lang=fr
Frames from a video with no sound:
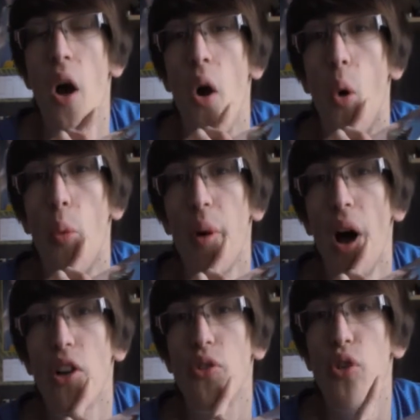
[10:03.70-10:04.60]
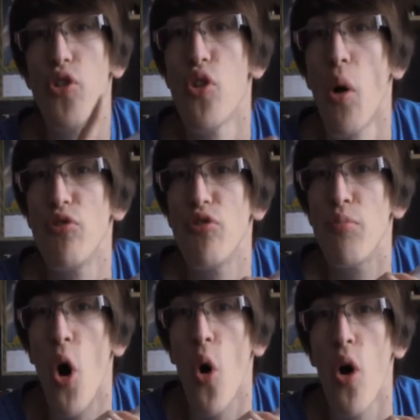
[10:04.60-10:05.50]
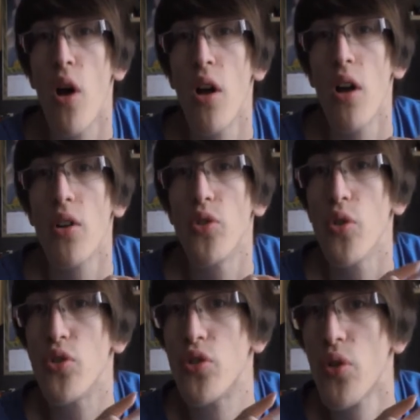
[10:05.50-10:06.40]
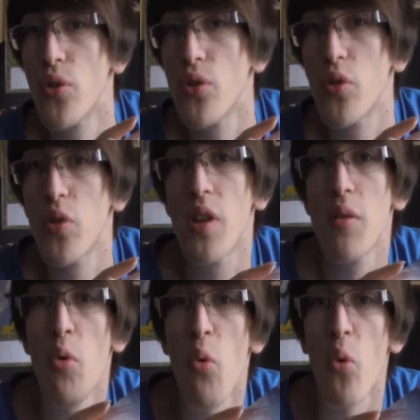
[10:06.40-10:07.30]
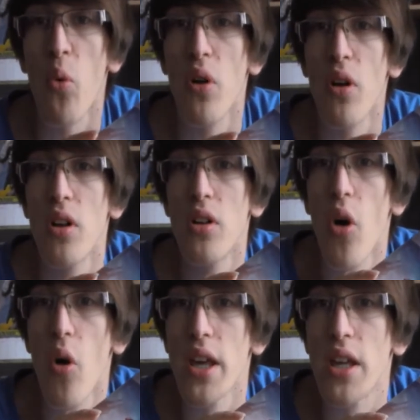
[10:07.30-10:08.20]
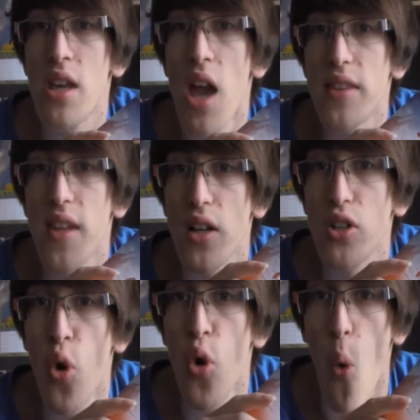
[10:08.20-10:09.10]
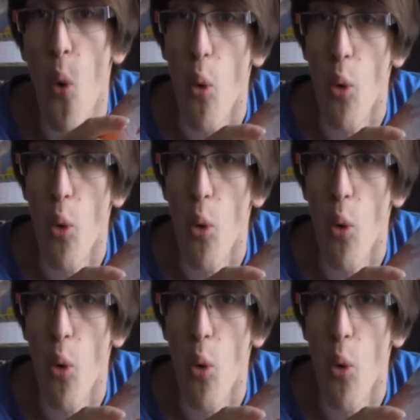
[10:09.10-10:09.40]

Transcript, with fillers: on parle de lieux en mouvement, de dieux, de démons, dans les catacombes.